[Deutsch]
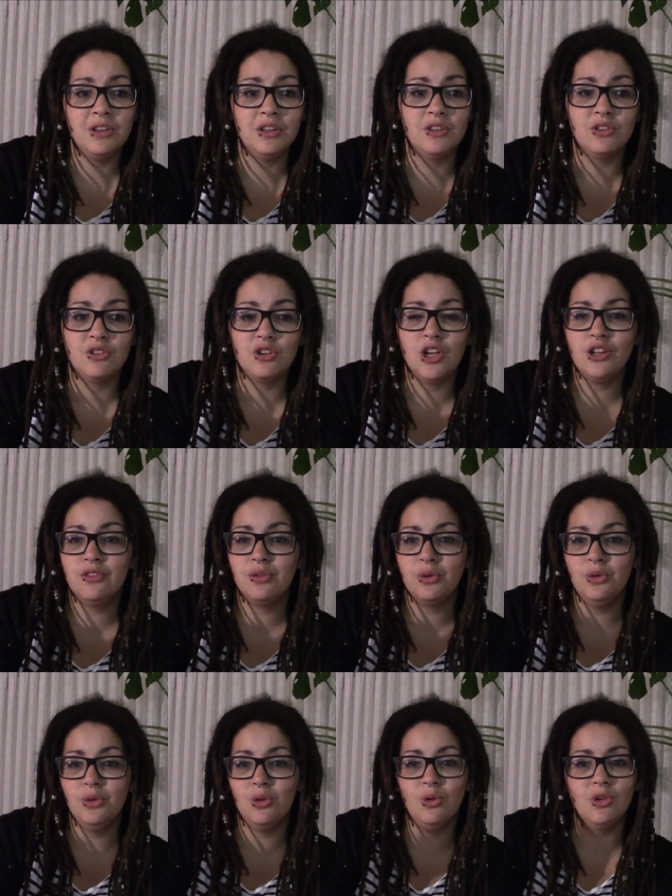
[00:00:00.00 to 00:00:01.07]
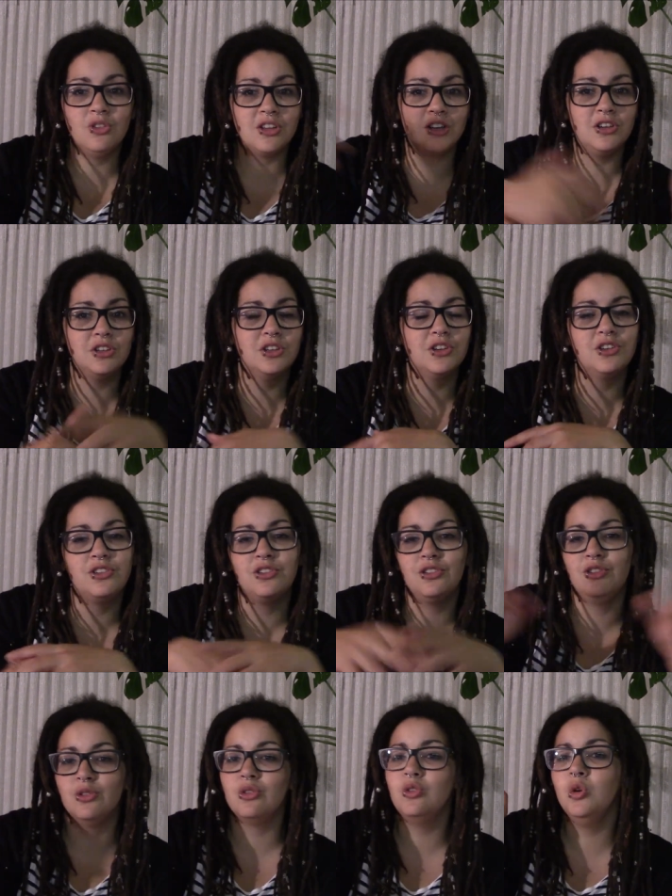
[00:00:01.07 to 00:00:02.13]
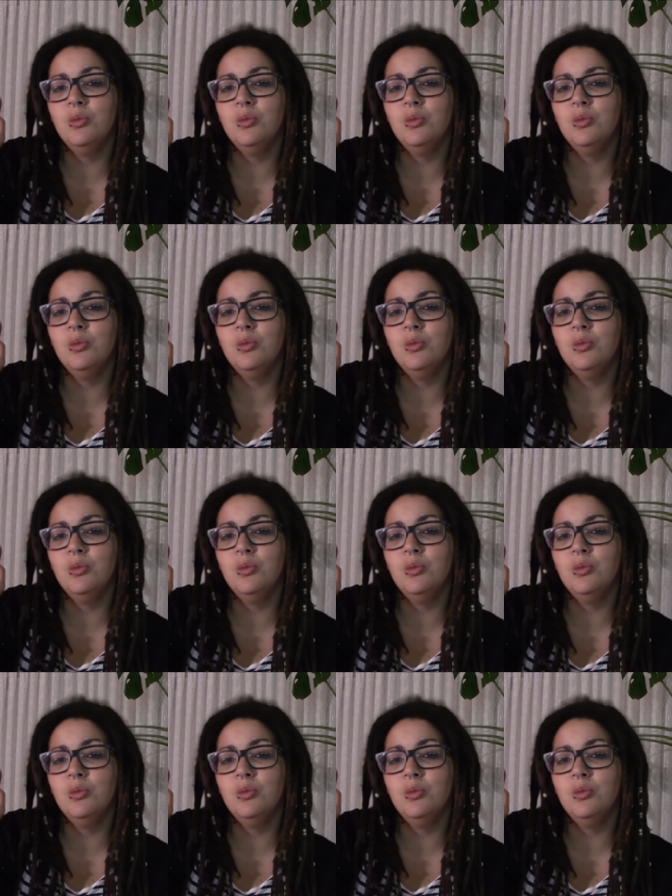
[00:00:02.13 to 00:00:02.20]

Wir sind ganz früh ohne Sattel geritten und